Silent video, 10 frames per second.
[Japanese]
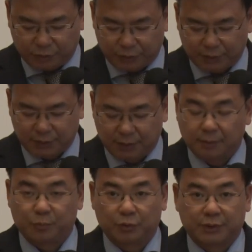えー、
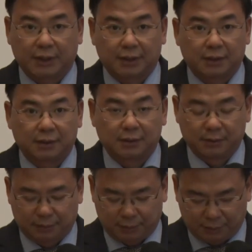高品質の
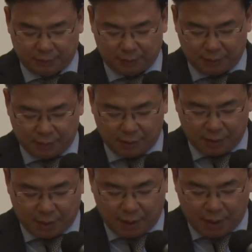建設
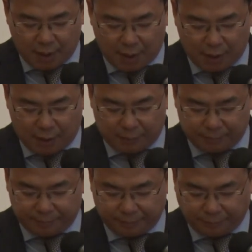プロジェクトを実行し
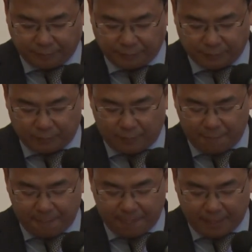てくださっていること
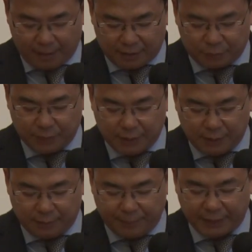を嬉しく思いま
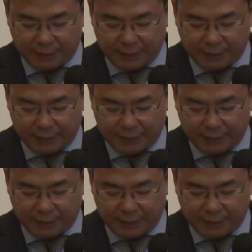す。